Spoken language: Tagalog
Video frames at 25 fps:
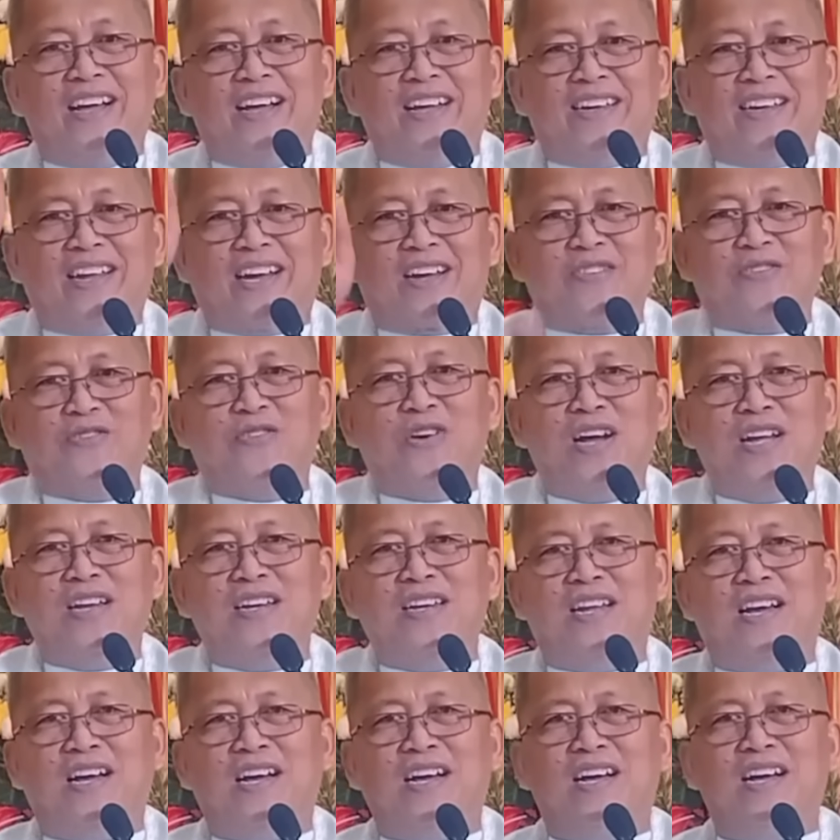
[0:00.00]
na
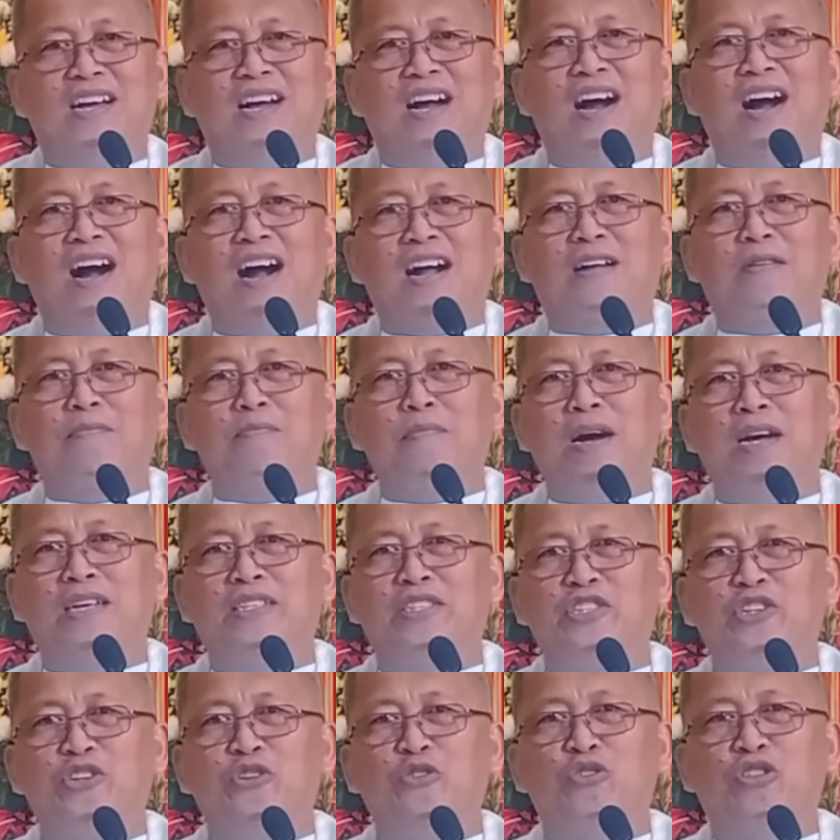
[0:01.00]
nakuan na
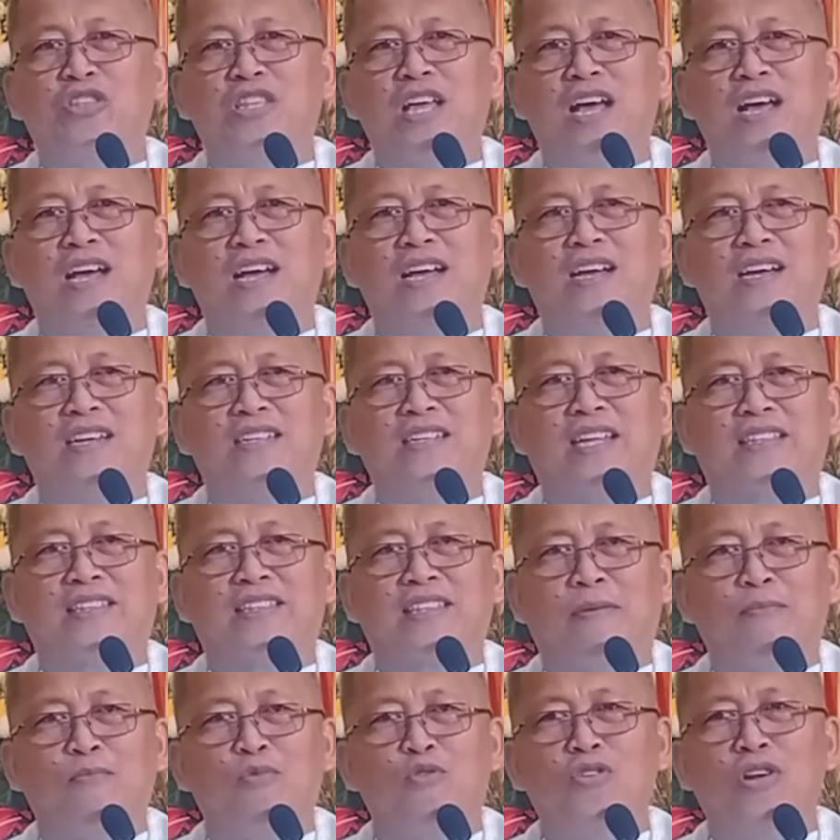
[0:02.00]
hagba si yuta
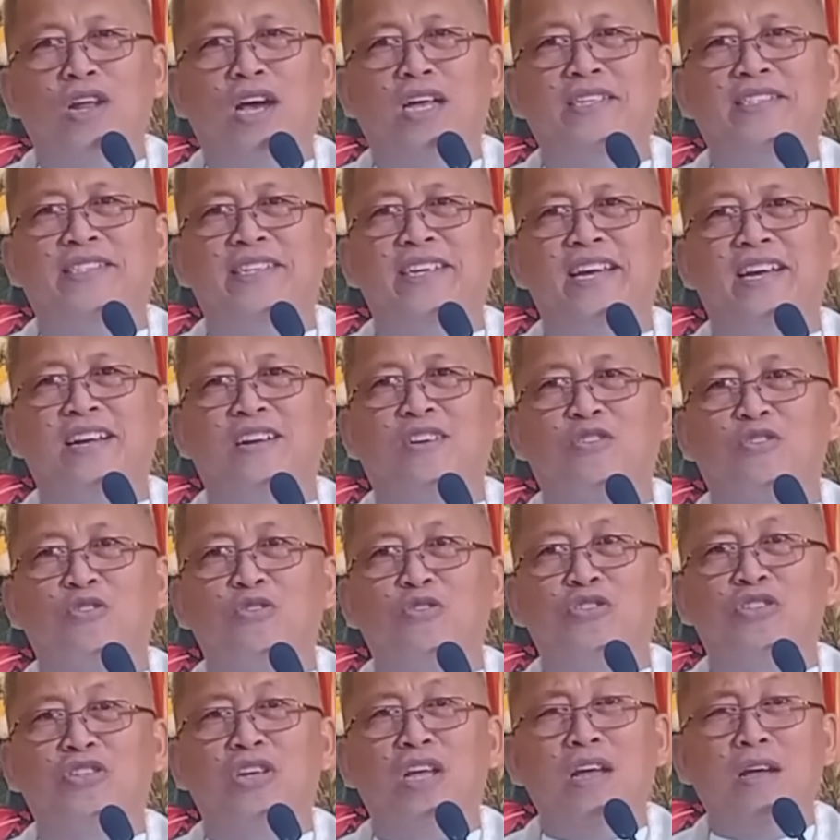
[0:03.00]
natabunan siyang
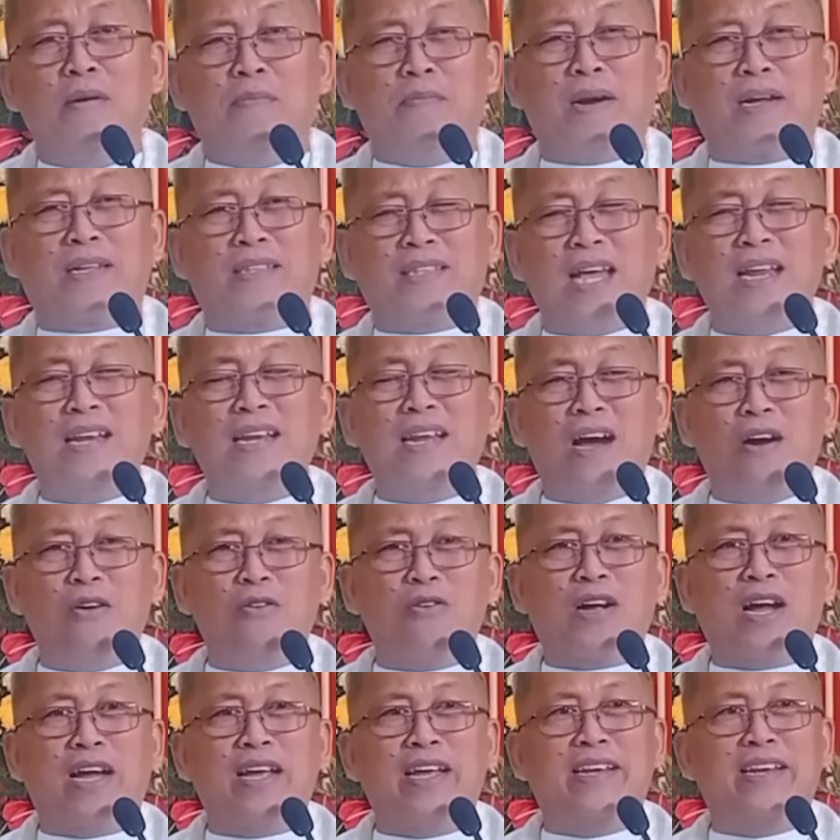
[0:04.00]
cross
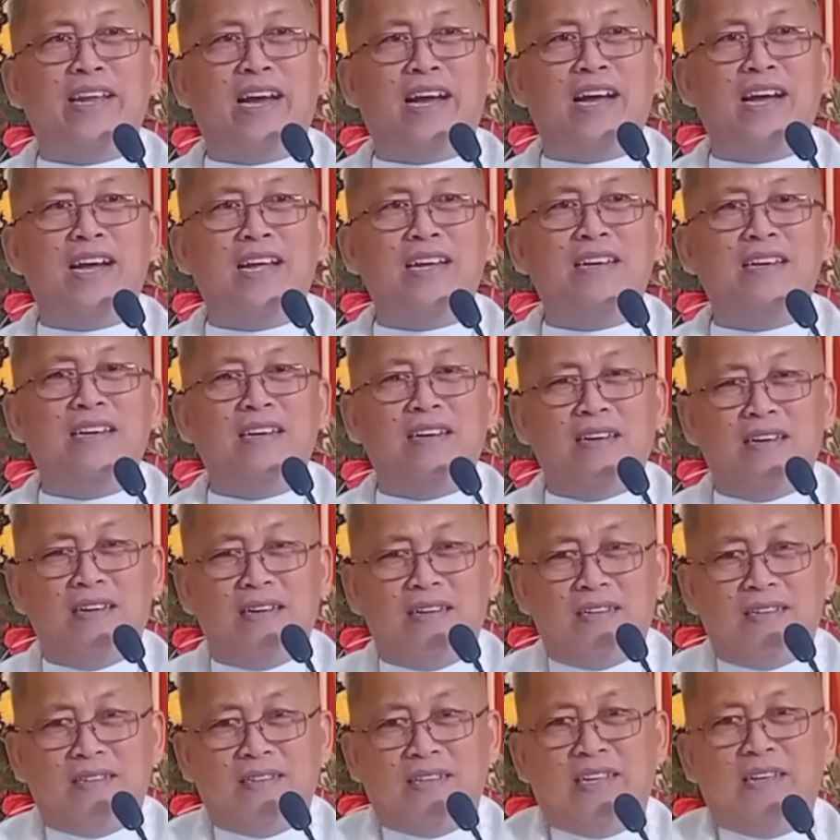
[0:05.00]
magtanaw ka inahan
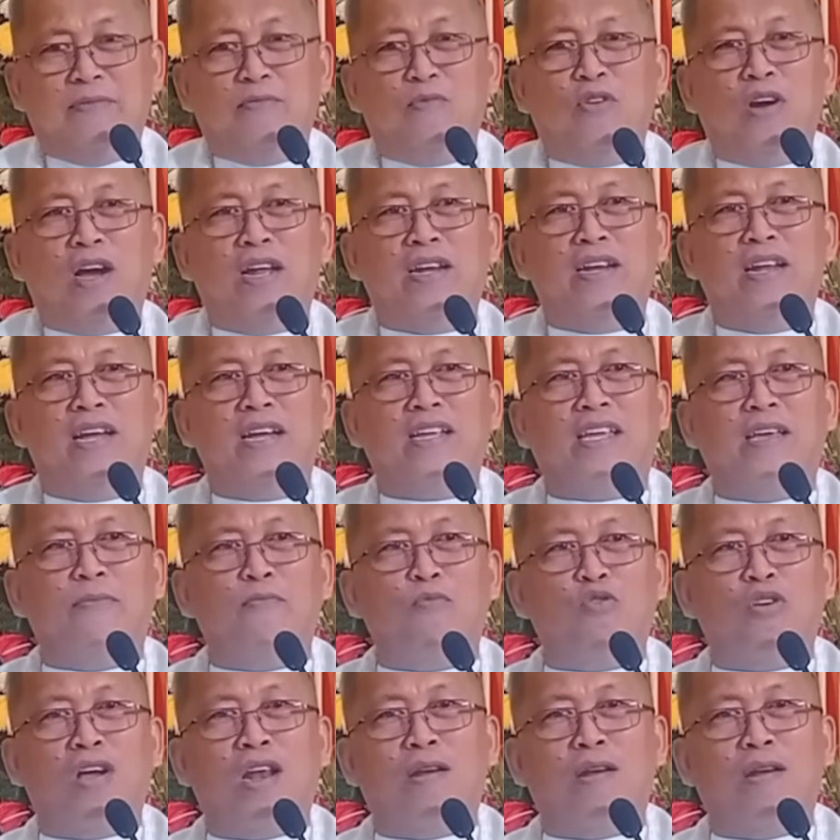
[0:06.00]
imong anak